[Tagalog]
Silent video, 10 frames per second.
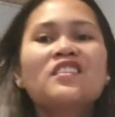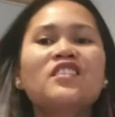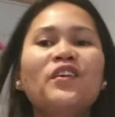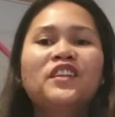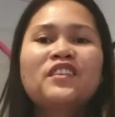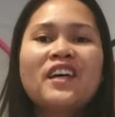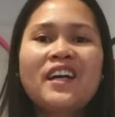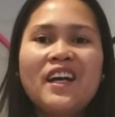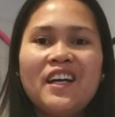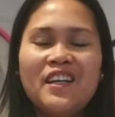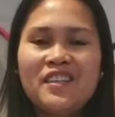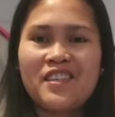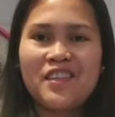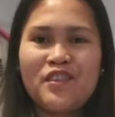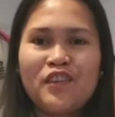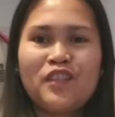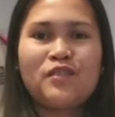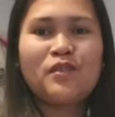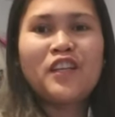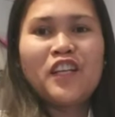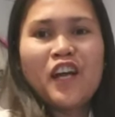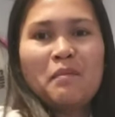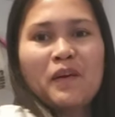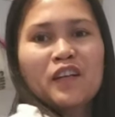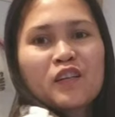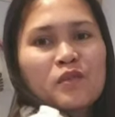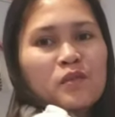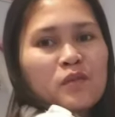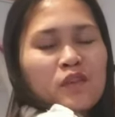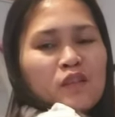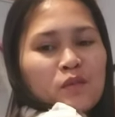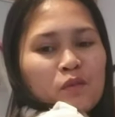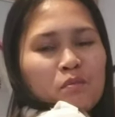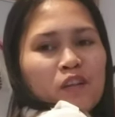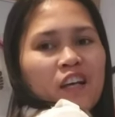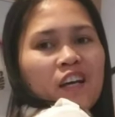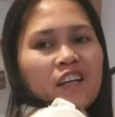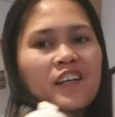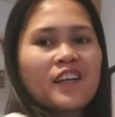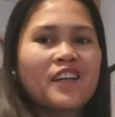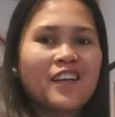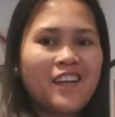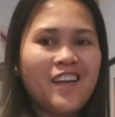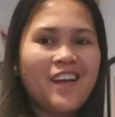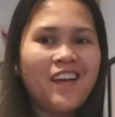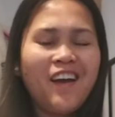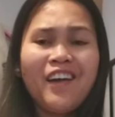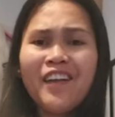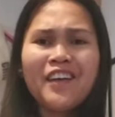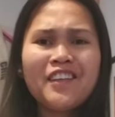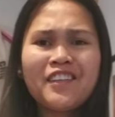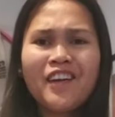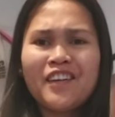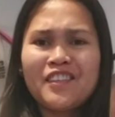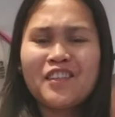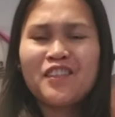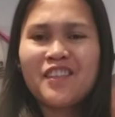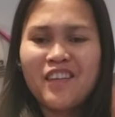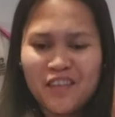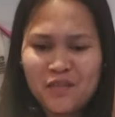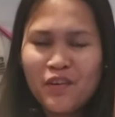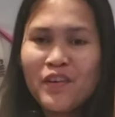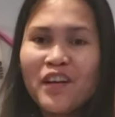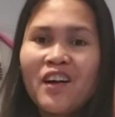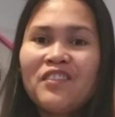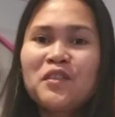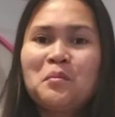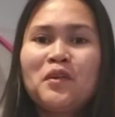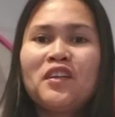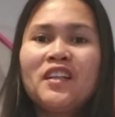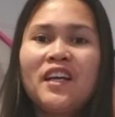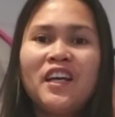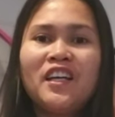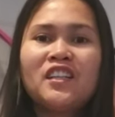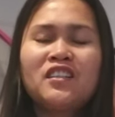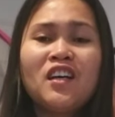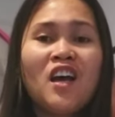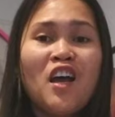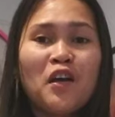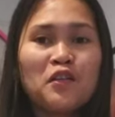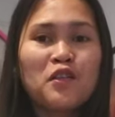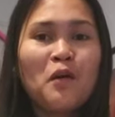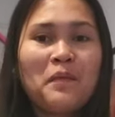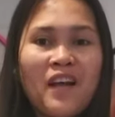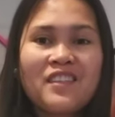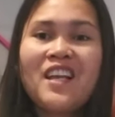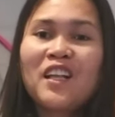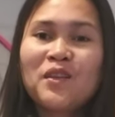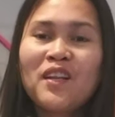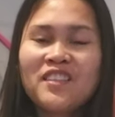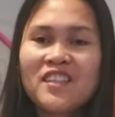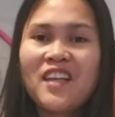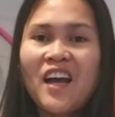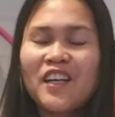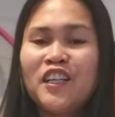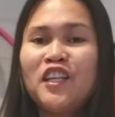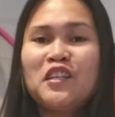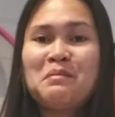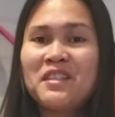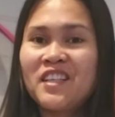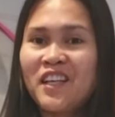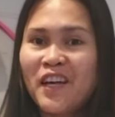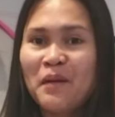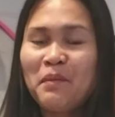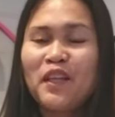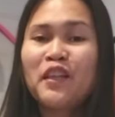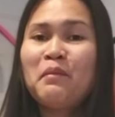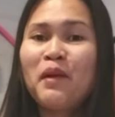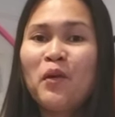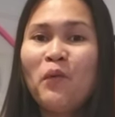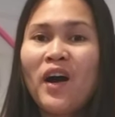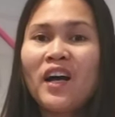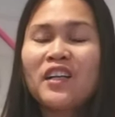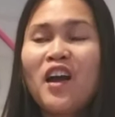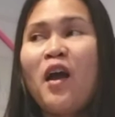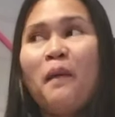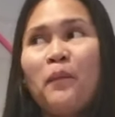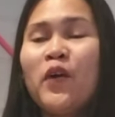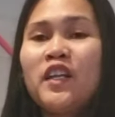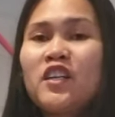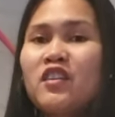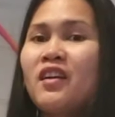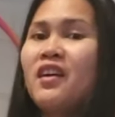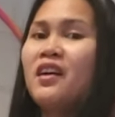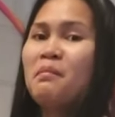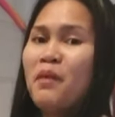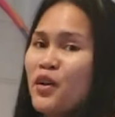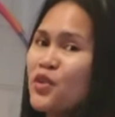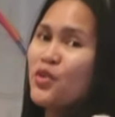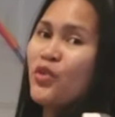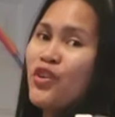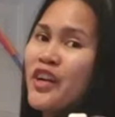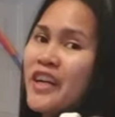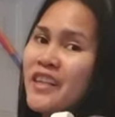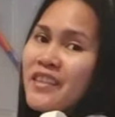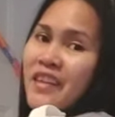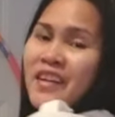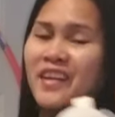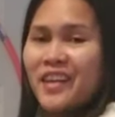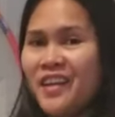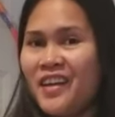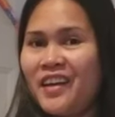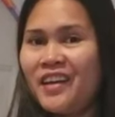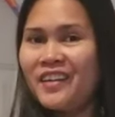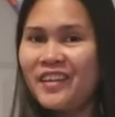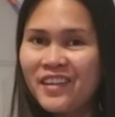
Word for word: So, ito na guys, yung itsura niya kapag nasus nasuot mo na. I like it guys kasi it's very comfortable and sobrang sakto lang siya sa akin. Hindi masikip, hindi maluwag. Pwede siyang pang short, ayan.